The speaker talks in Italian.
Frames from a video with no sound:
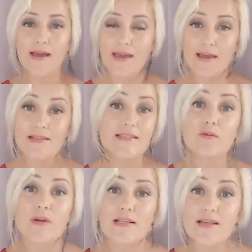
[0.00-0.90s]
è
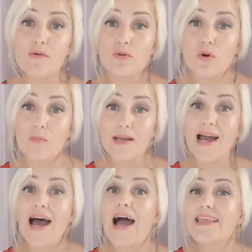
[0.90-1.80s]
sicurezza
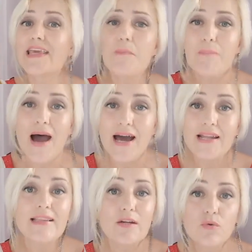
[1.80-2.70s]
economica,
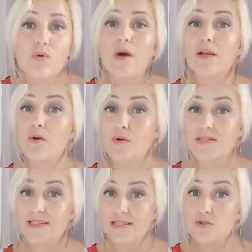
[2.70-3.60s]
acchiappare da lui
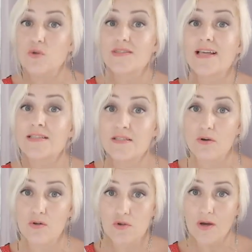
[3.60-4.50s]
qualcosa di
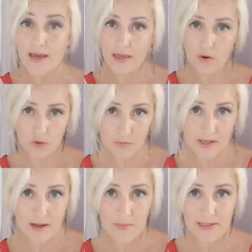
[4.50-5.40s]
sostanzioso
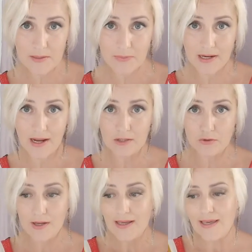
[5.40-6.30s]
economicamente
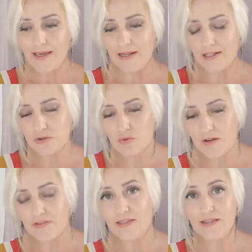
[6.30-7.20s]
parlando e la
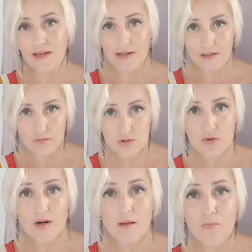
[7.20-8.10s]
tua vita e il
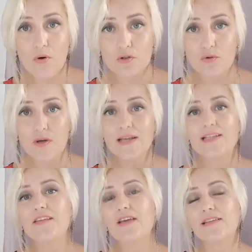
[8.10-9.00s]
vostro rapporto
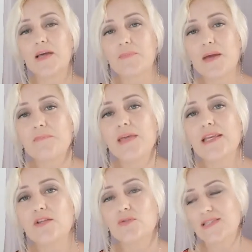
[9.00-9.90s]
diventa pian
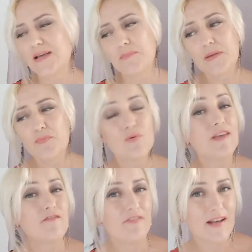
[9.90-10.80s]
pianino sempre più
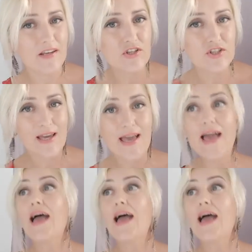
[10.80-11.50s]
infelice.